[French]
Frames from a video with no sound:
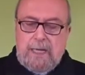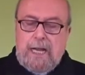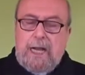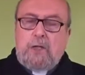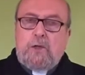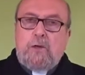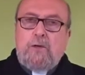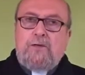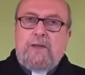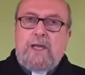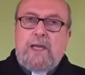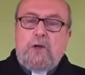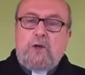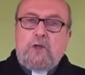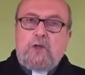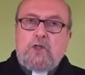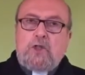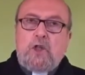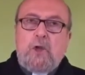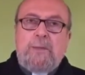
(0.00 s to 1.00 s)
elle devient
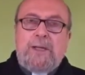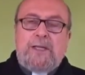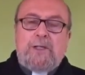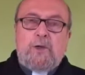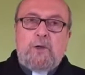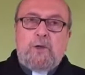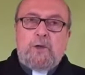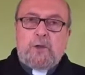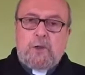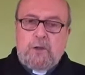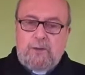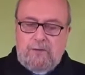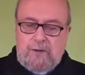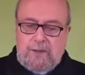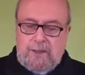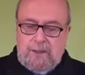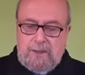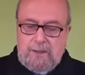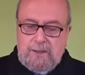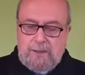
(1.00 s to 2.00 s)
le sommet de notre
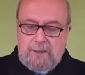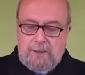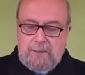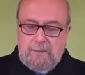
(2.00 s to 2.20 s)
vie.